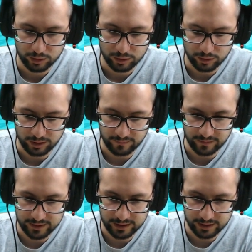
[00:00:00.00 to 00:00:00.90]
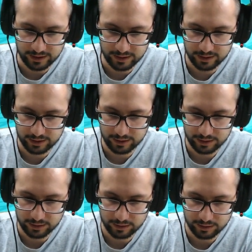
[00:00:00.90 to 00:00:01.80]
Con las flechitas.
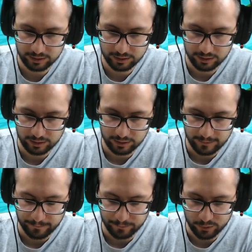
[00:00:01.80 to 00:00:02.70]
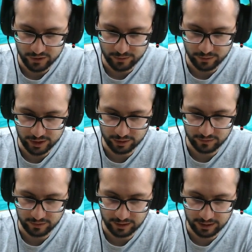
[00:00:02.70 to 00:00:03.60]
Nos llevamos esto hacia
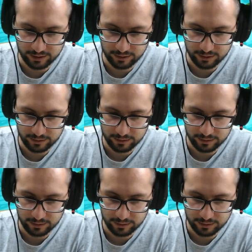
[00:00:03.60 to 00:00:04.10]
el lado.